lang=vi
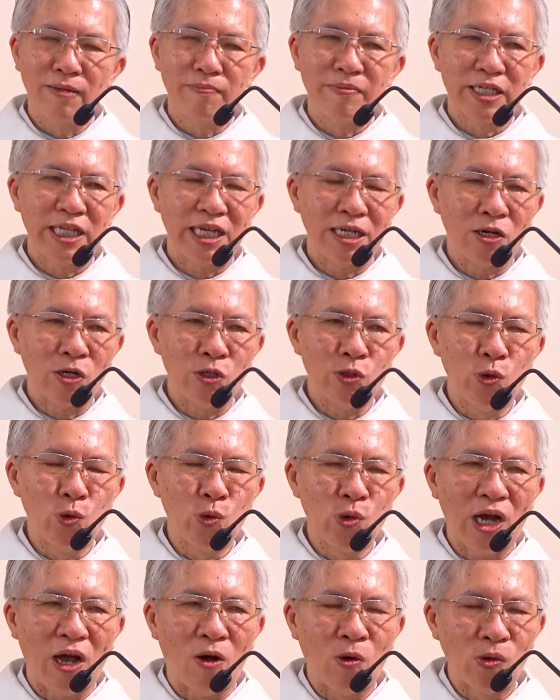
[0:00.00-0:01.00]
Mình thấy có
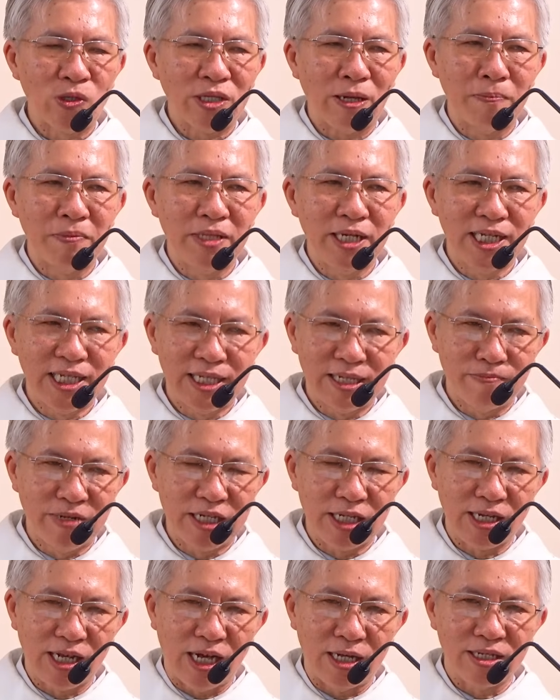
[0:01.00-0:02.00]
nhu cầu tâm linh
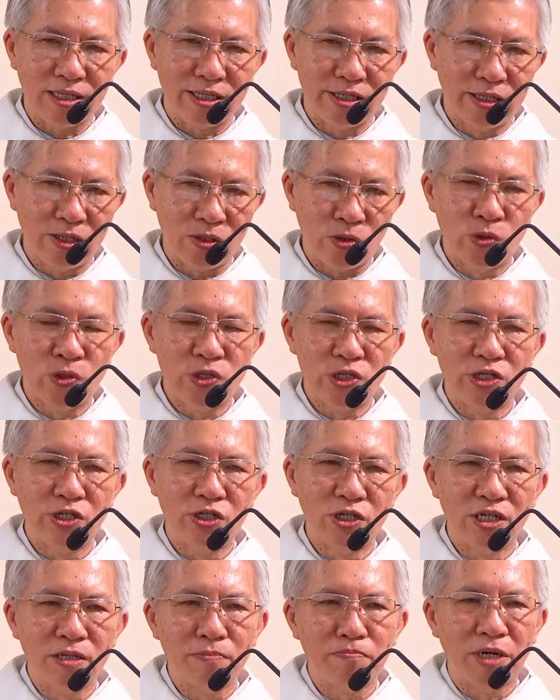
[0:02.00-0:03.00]
mình cần được nuôi
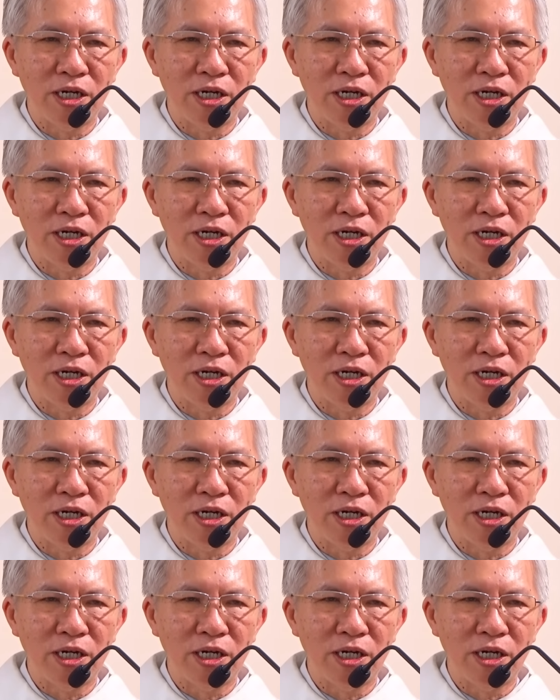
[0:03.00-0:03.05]
dưỡng